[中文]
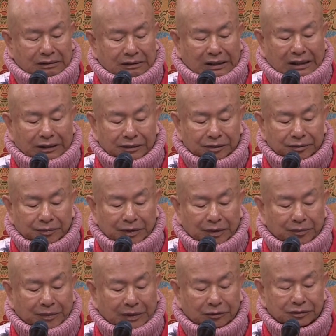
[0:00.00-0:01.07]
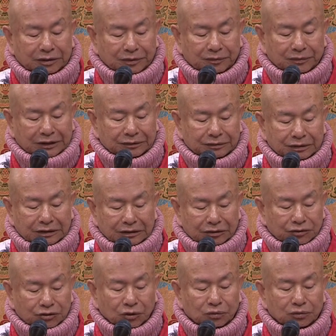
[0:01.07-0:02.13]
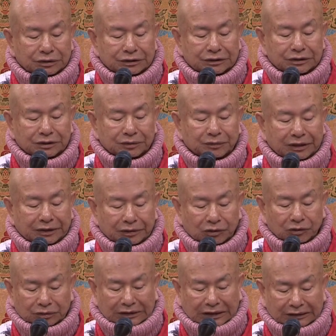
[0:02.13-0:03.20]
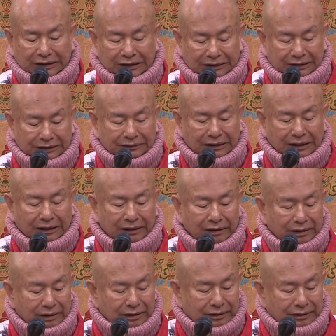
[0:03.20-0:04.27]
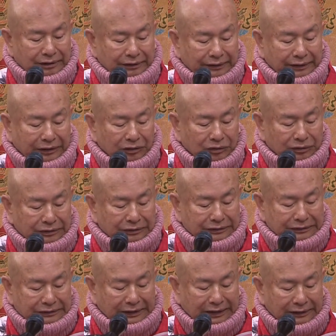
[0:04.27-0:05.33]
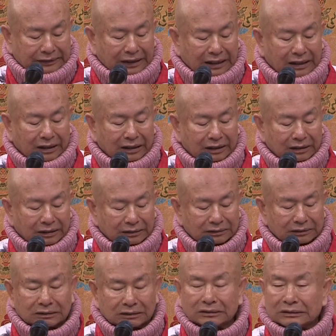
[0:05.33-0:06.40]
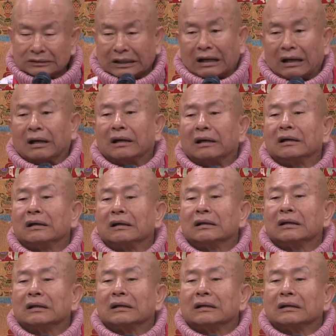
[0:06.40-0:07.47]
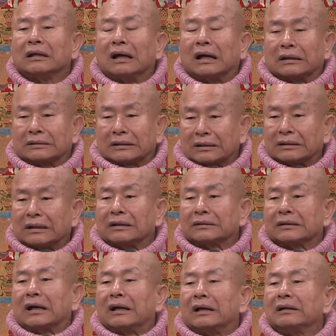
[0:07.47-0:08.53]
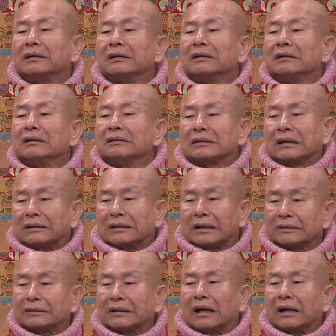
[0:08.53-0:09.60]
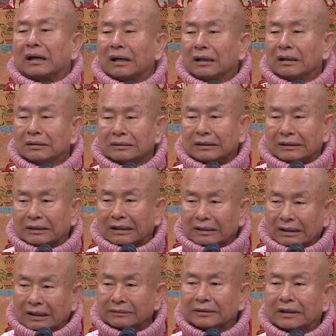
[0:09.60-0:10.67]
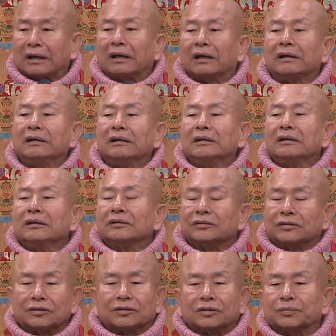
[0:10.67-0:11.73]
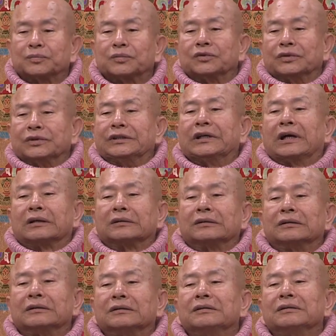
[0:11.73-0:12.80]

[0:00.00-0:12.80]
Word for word: 安乐妙宝里面一个咒语里面有打他嘎达，也有打他打，啊，打他打，打他打，打他嘎达，其实不一样的。